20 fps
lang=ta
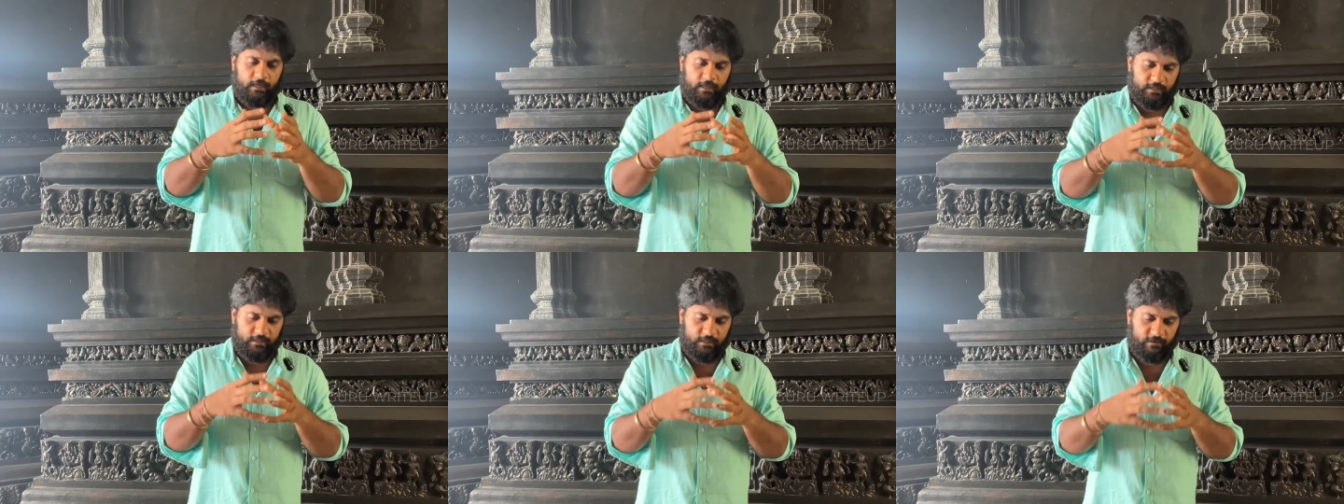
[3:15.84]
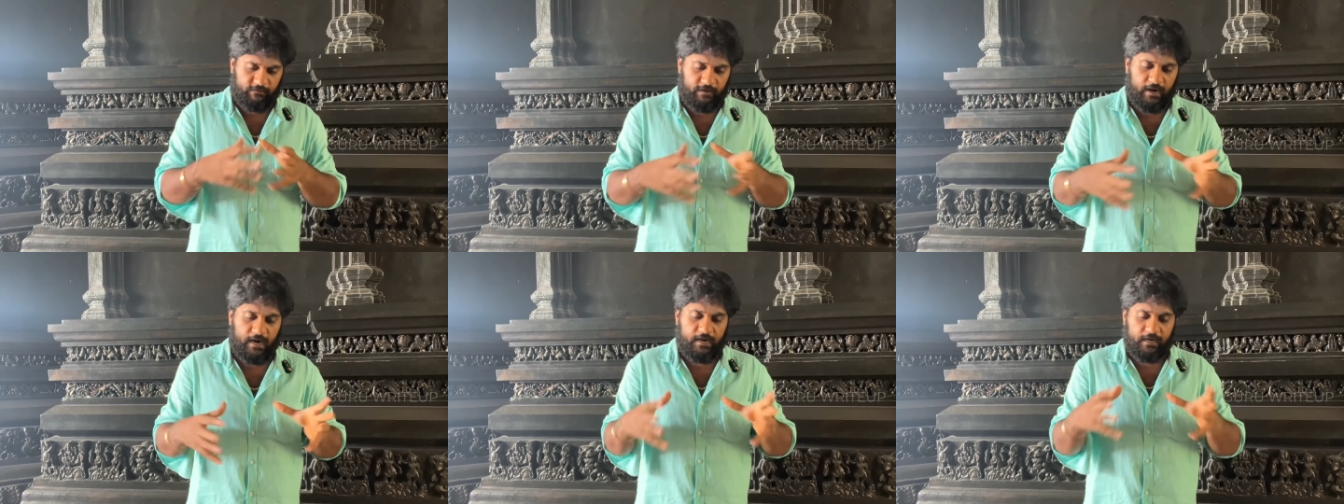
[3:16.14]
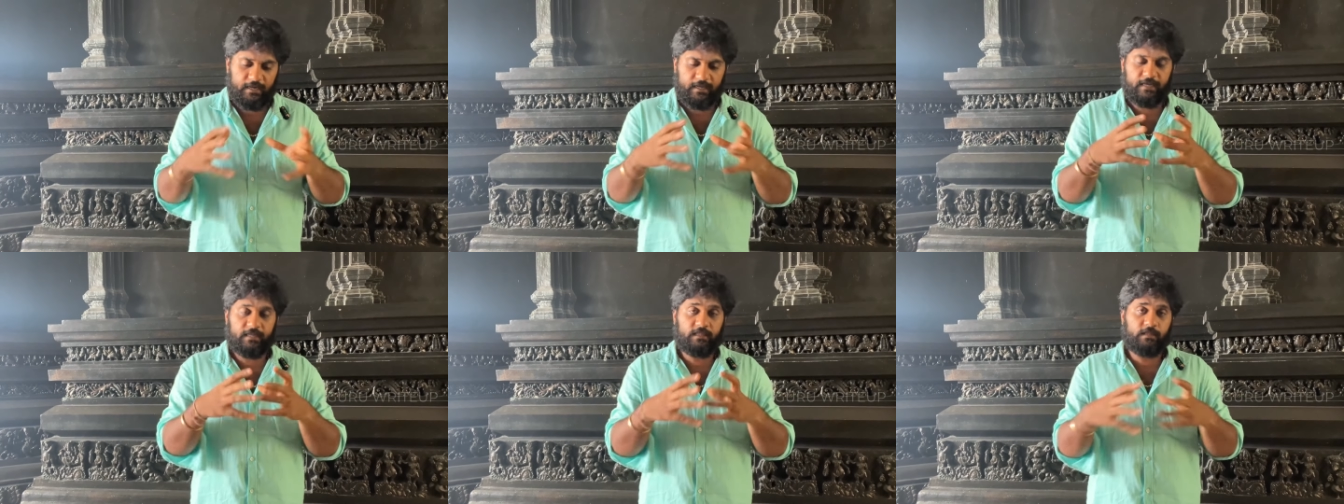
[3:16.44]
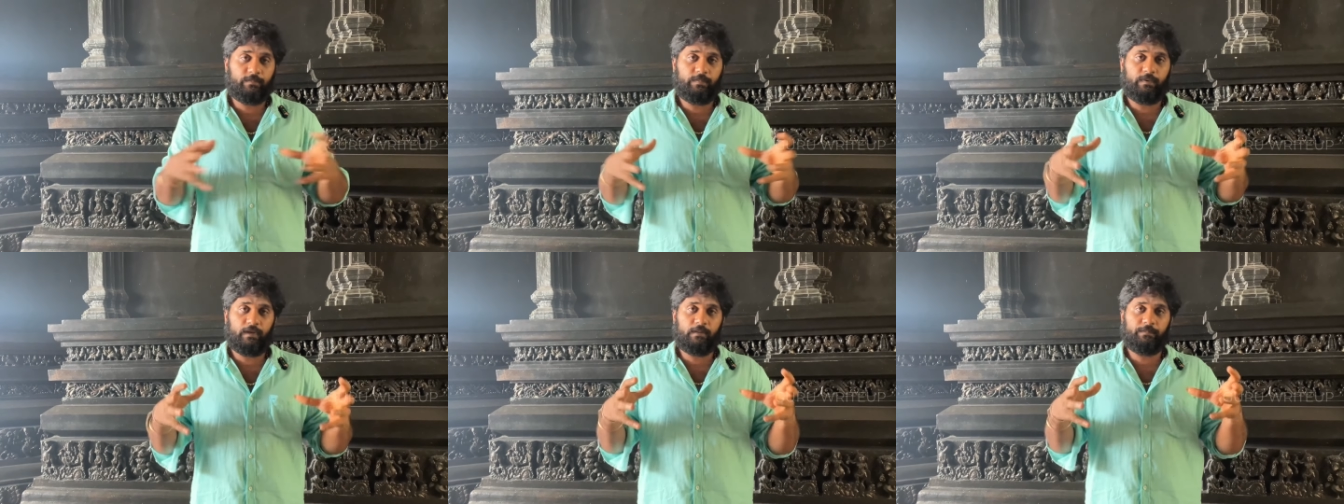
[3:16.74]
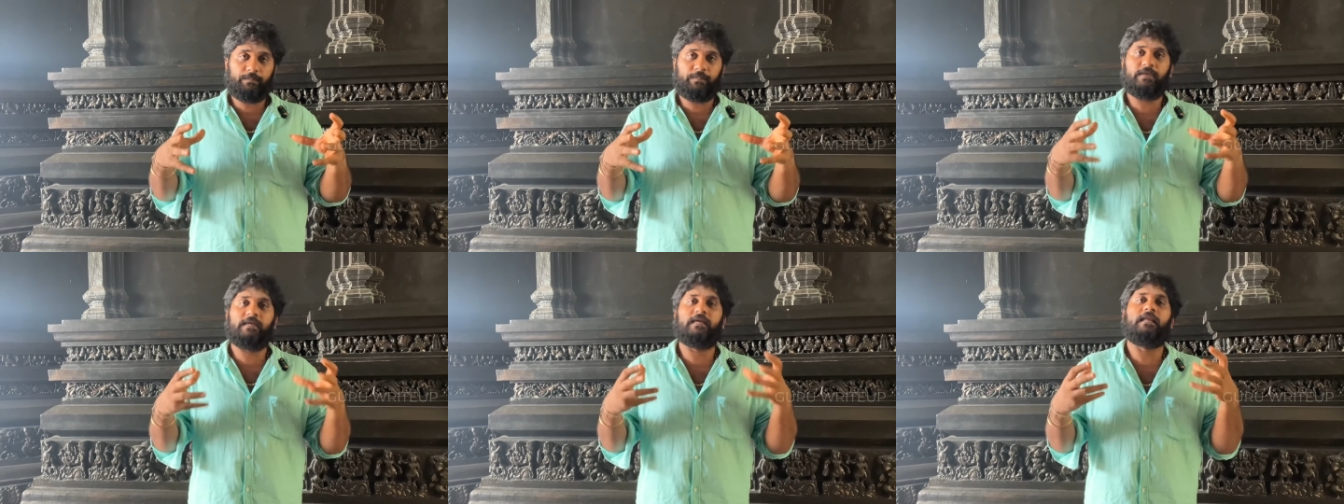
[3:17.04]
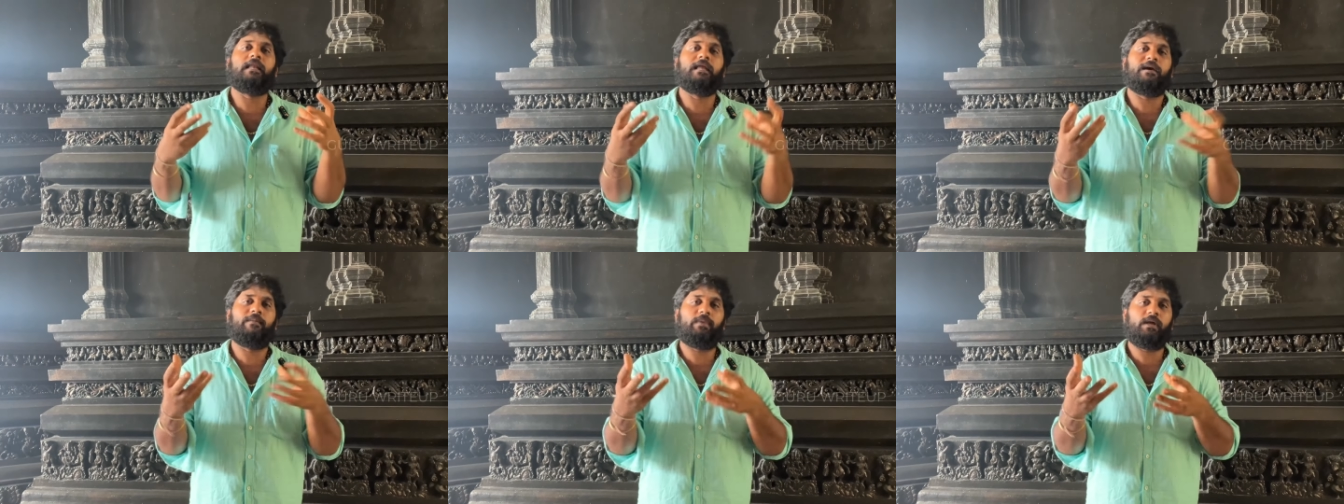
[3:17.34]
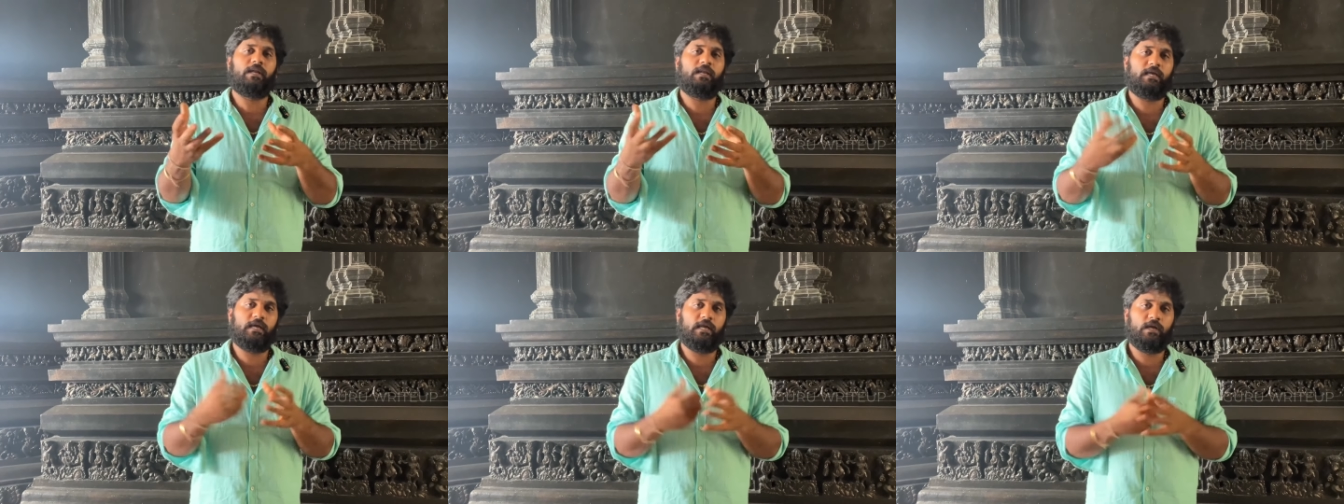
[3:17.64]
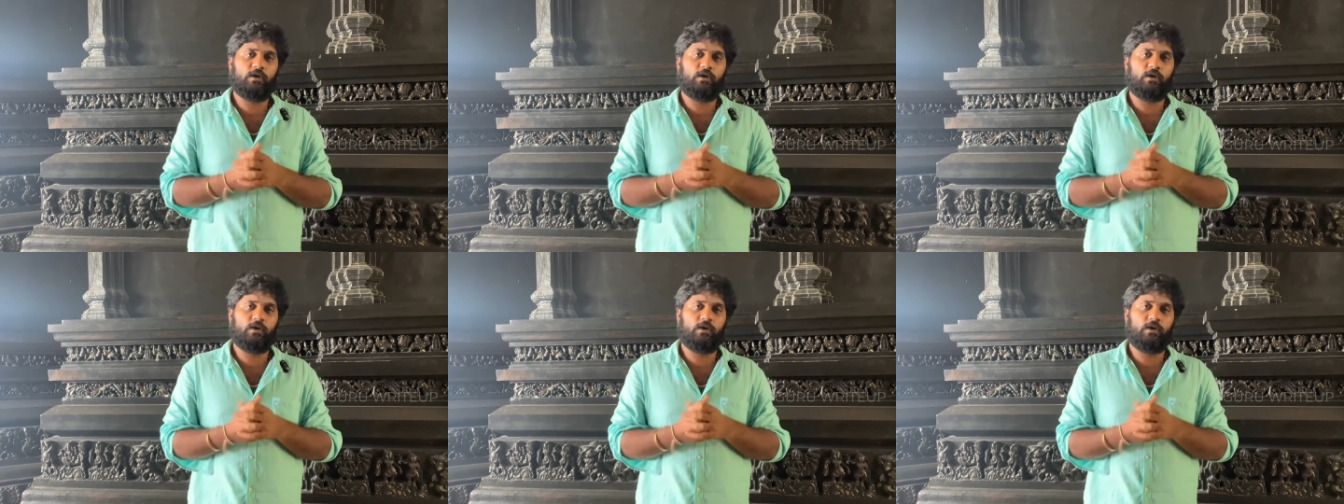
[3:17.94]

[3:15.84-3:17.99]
இந்த வாழ்க்கை இந்த பிறப்பு எல்லாமே நீ